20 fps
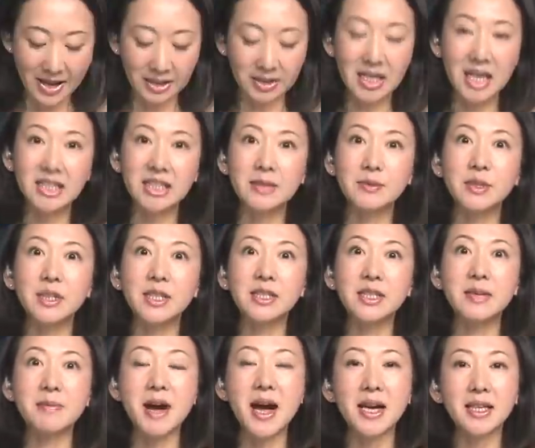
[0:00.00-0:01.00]
久しぶり
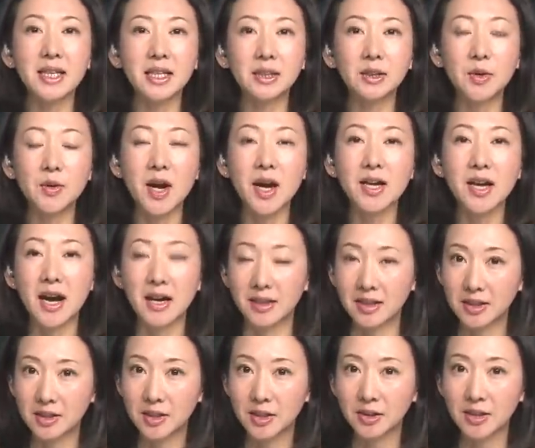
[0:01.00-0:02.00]
にマーケットが活
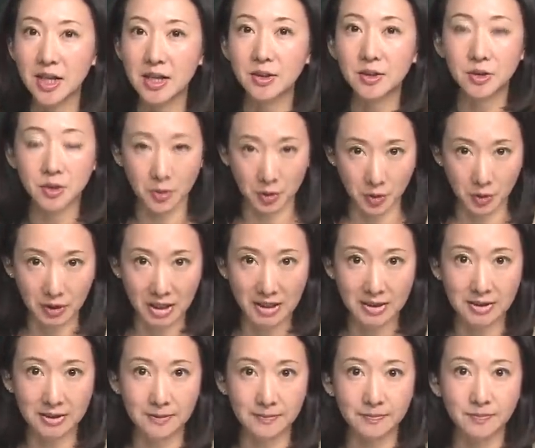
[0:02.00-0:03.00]
気づいている状況で
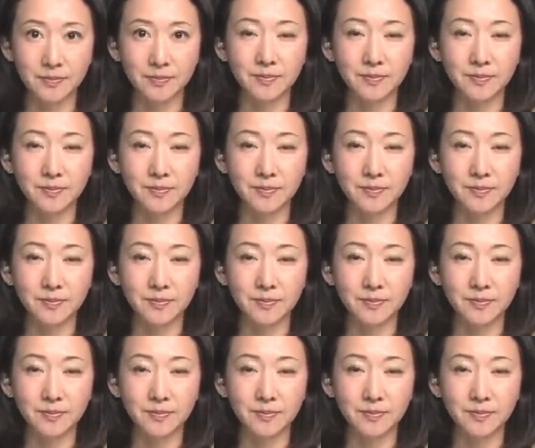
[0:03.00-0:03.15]
す